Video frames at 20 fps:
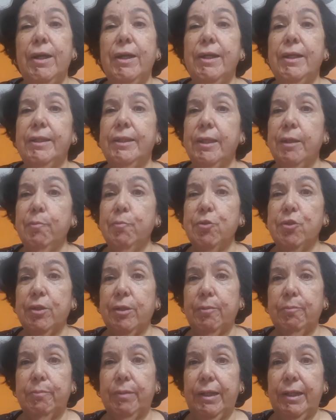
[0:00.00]
E temos
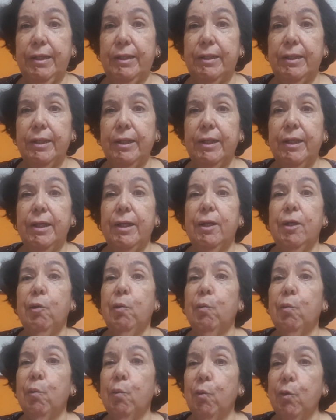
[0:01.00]
também
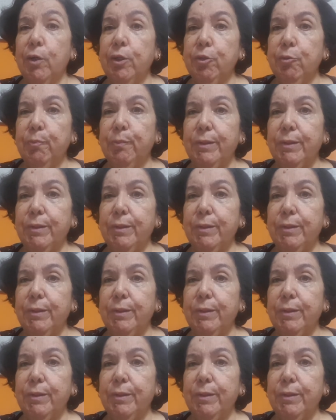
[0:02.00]
oito